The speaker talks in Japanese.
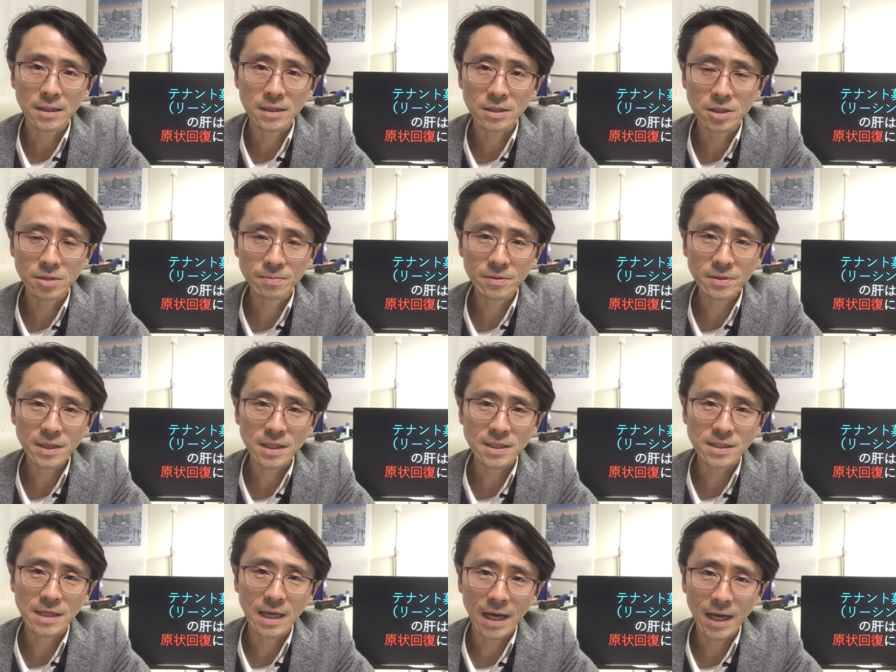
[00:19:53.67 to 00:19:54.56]
自分た
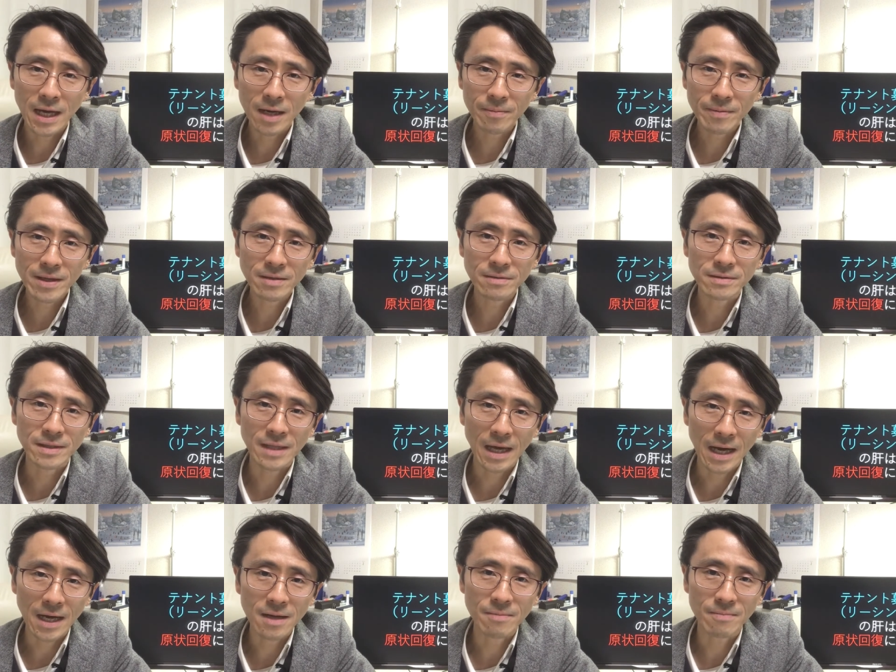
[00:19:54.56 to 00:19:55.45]
ちで選べるんで
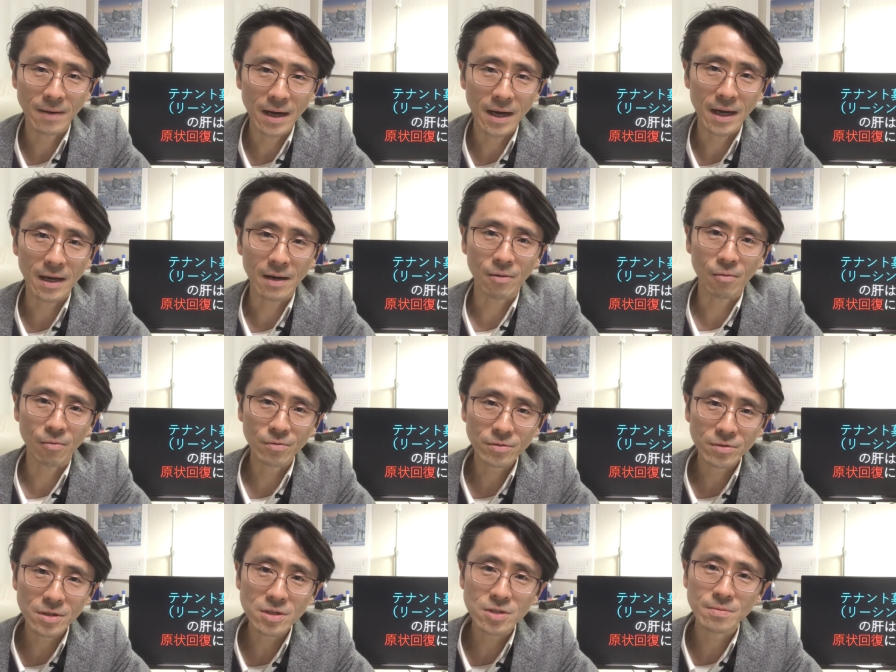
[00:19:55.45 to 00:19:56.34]
あれば本
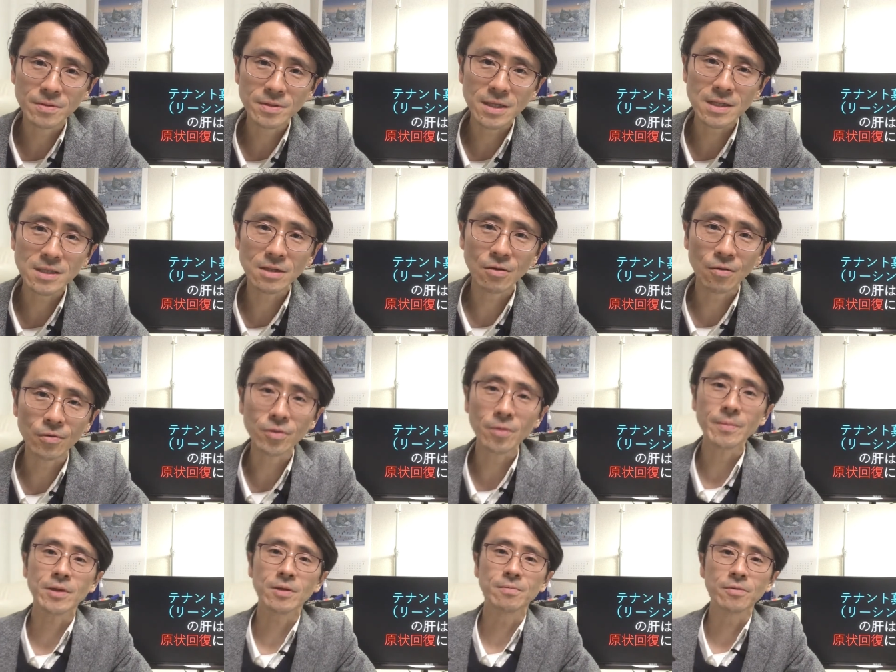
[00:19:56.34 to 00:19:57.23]
当に自分たち好
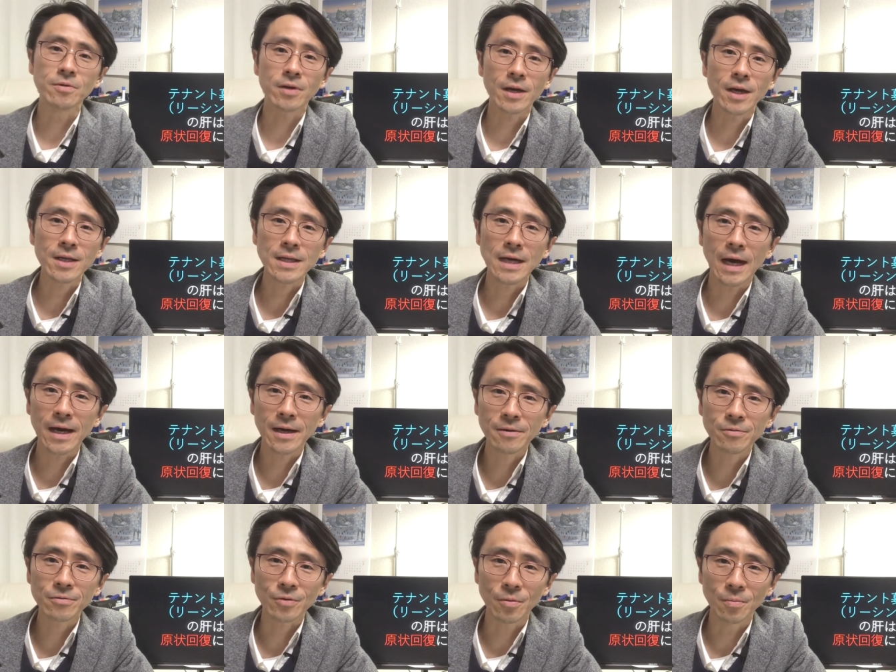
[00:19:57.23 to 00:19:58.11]
みの物件に入
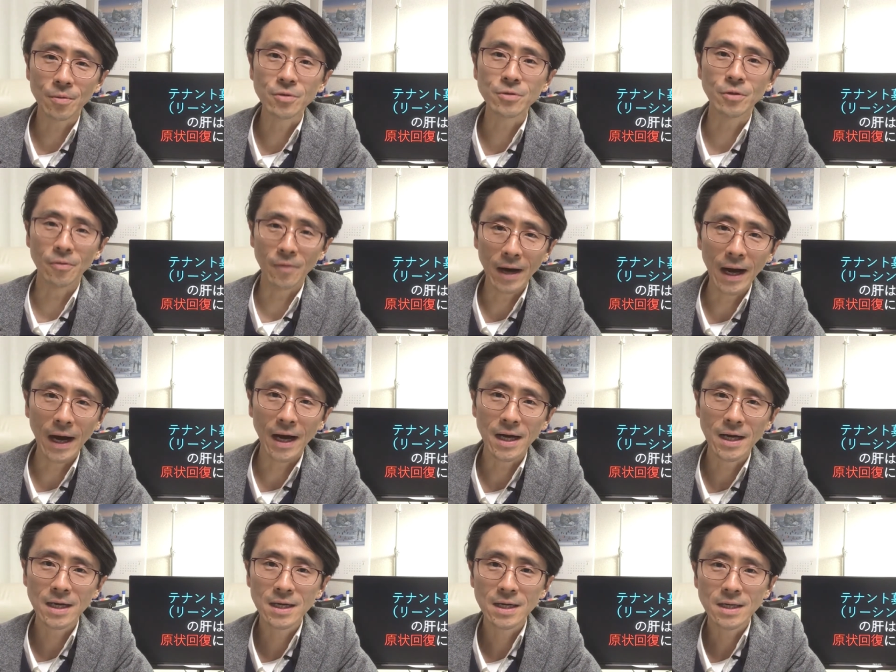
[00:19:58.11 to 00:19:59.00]
ろうと思うのは
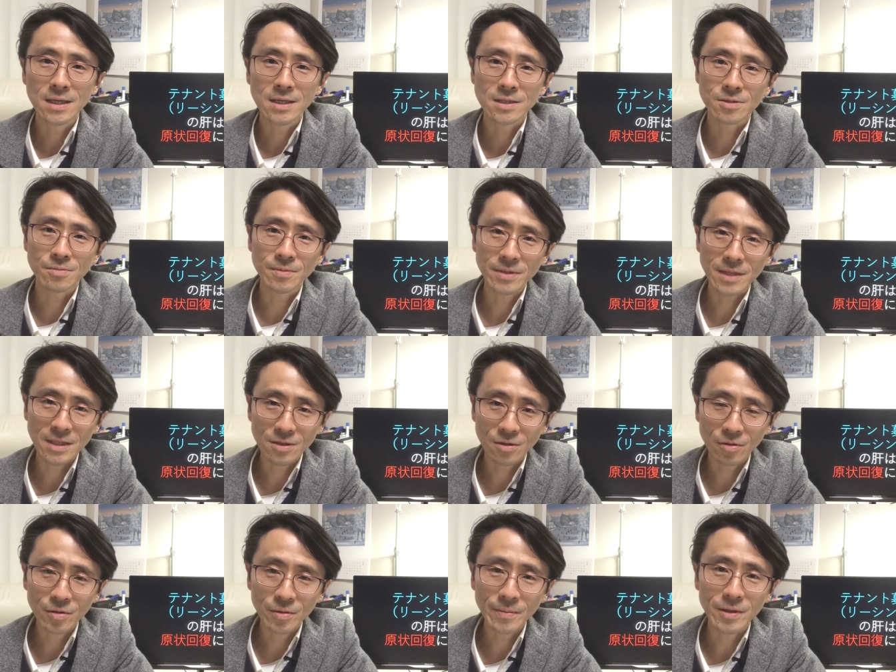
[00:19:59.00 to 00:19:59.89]
自分たち
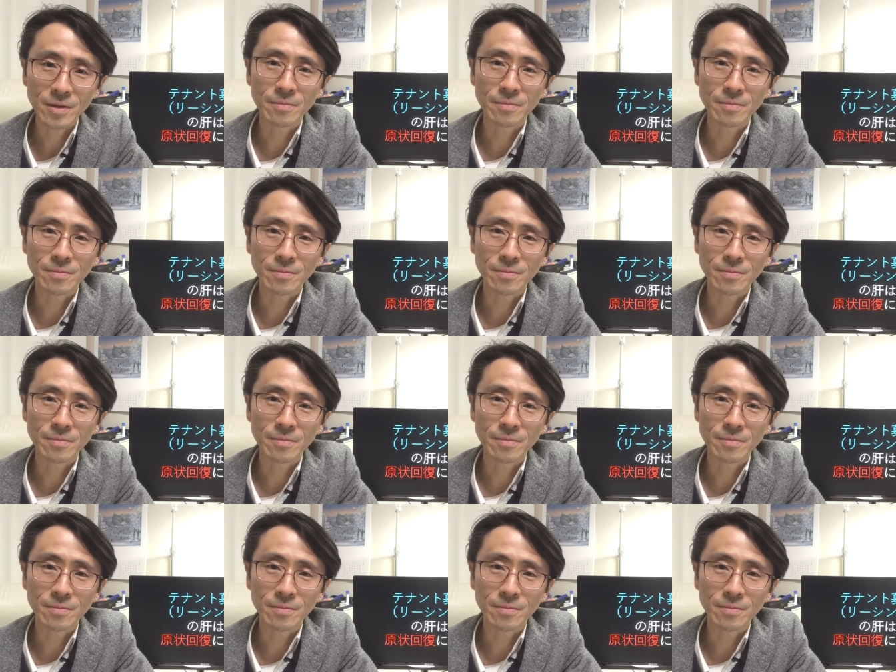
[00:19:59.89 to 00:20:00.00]
好みの